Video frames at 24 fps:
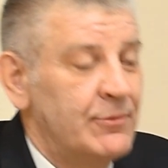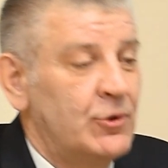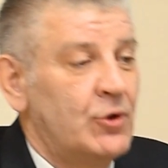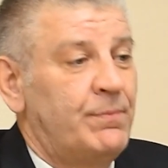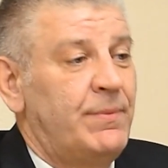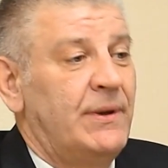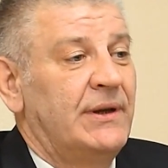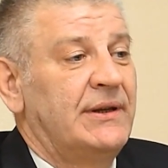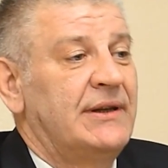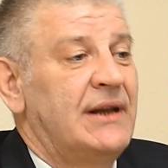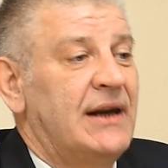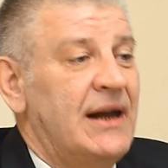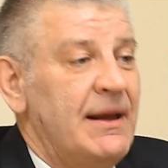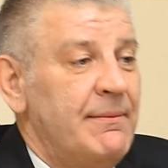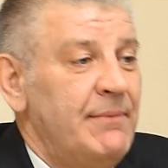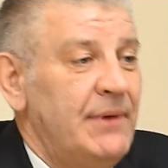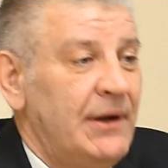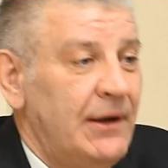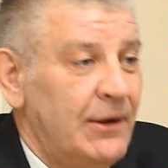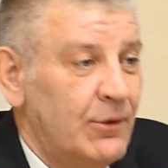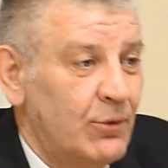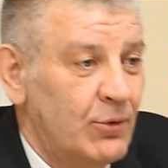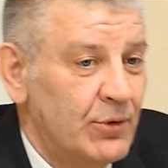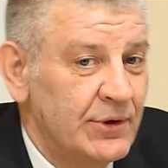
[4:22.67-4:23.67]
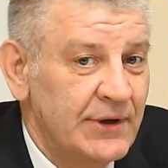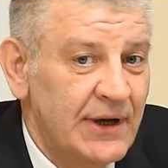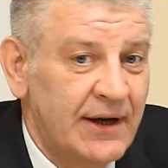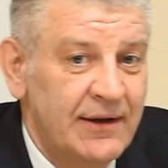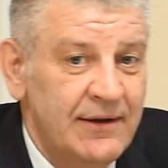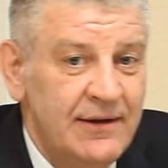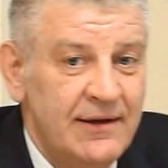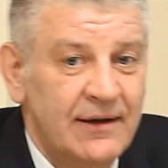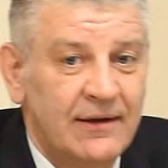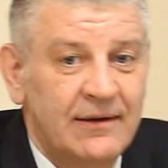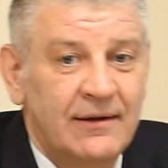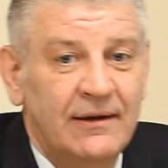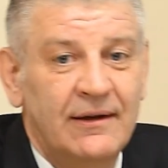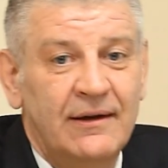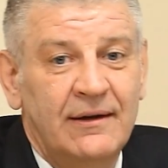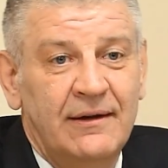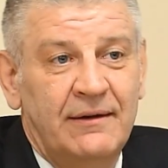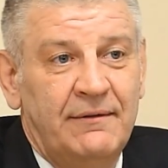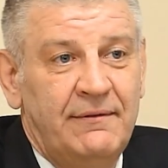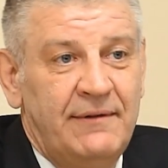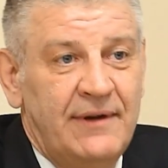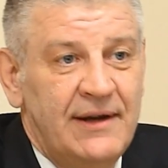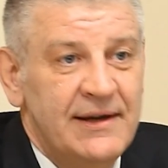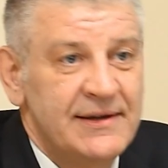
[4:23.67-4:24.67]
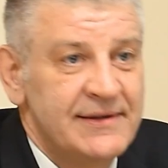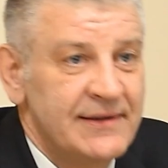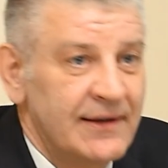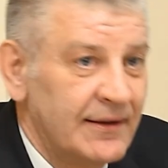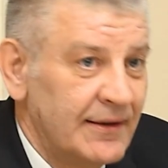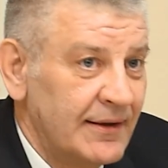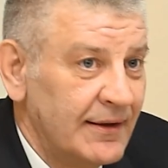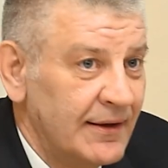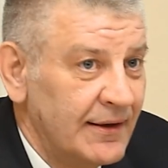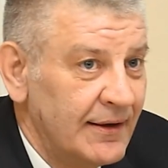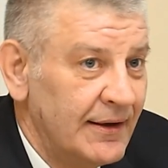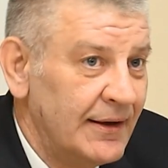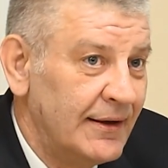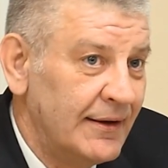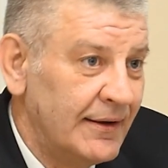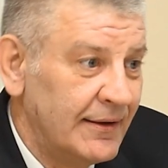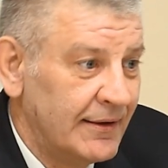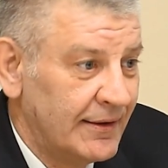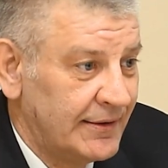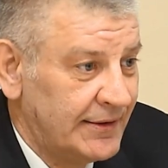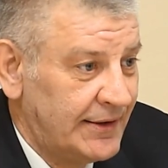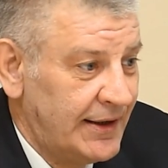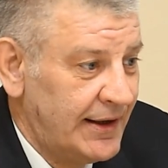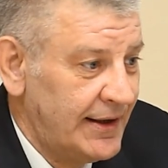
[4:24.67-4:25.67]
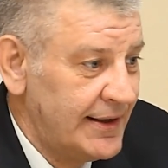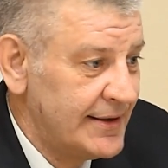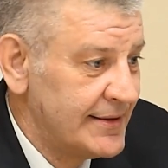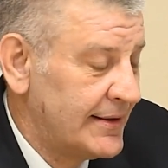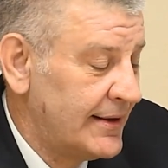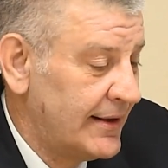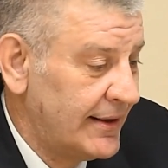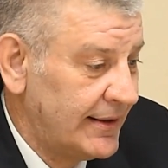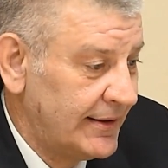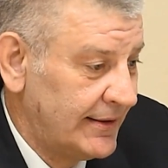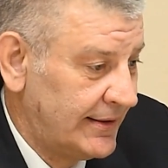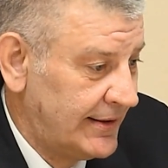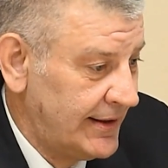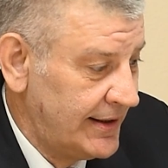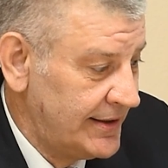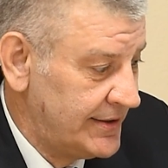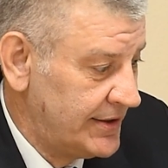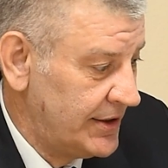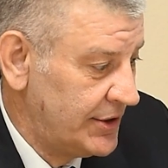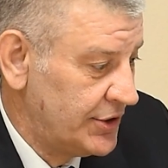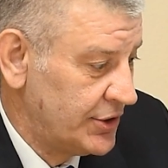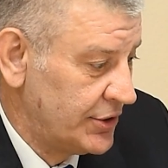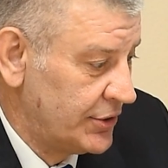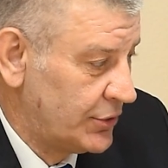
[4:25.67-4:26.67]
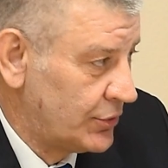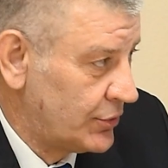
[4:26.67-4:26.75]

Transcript: то полтора миллиона книг весят 300 тысяч